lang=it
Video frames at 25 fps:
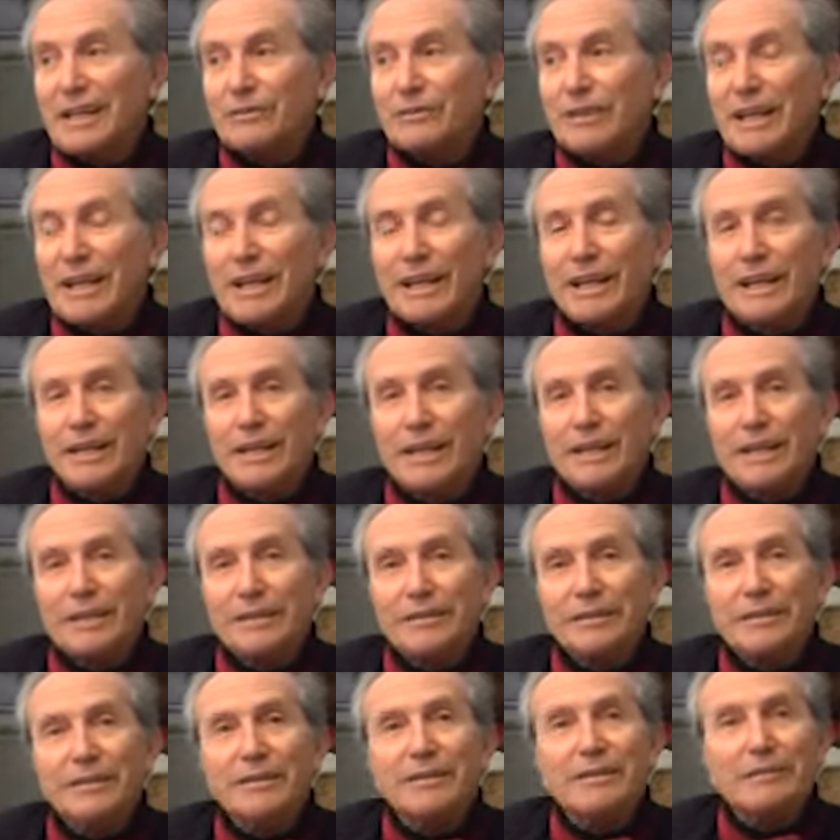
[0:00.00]

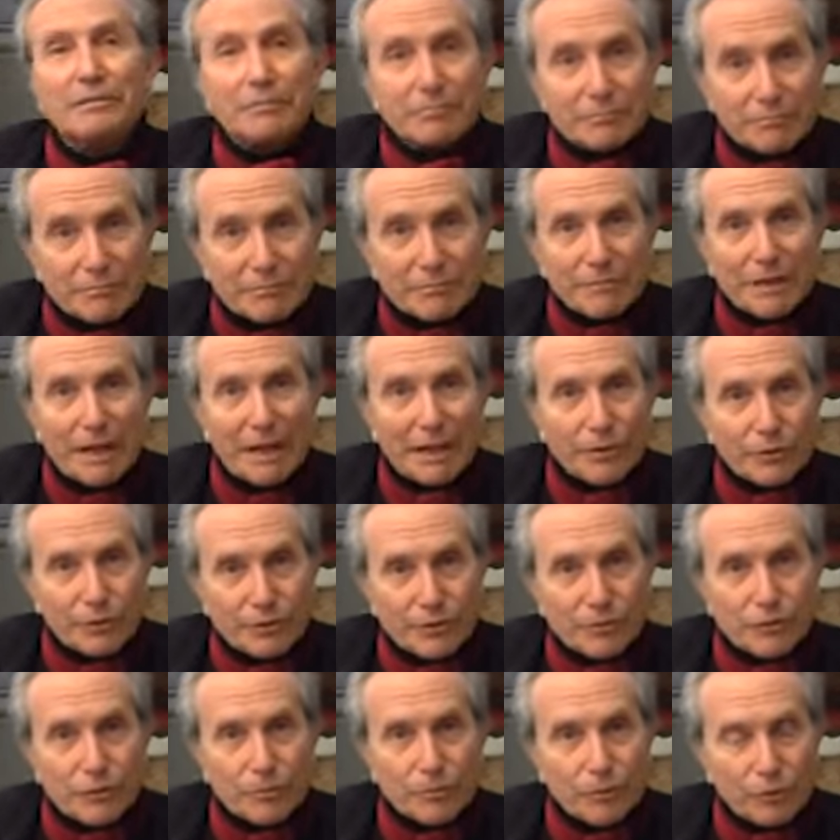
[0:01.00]
Eh, allo
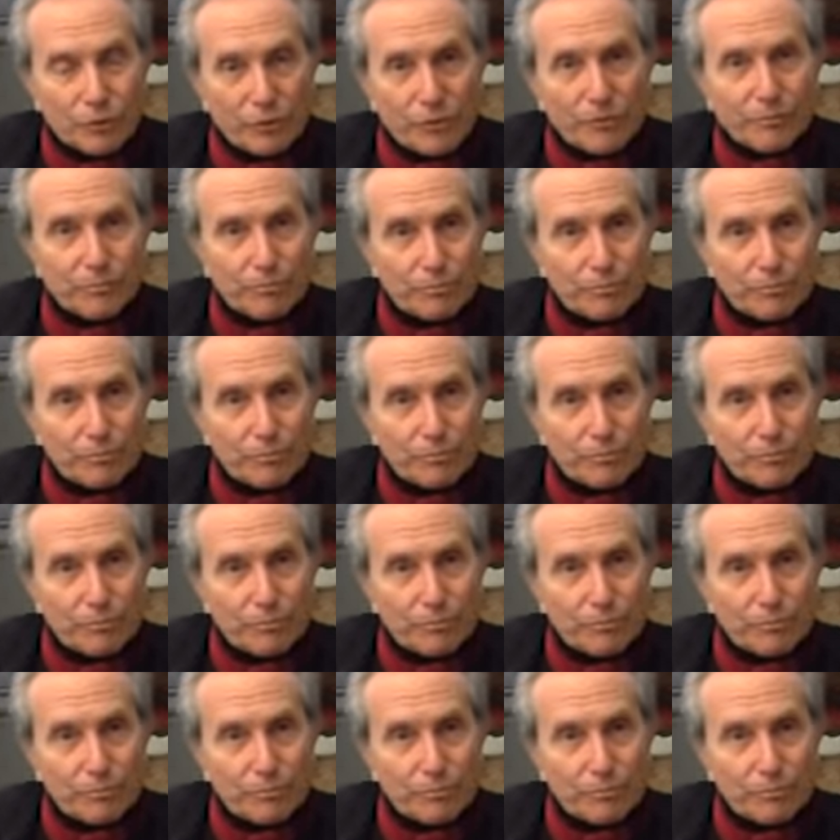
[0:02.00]
stesso modo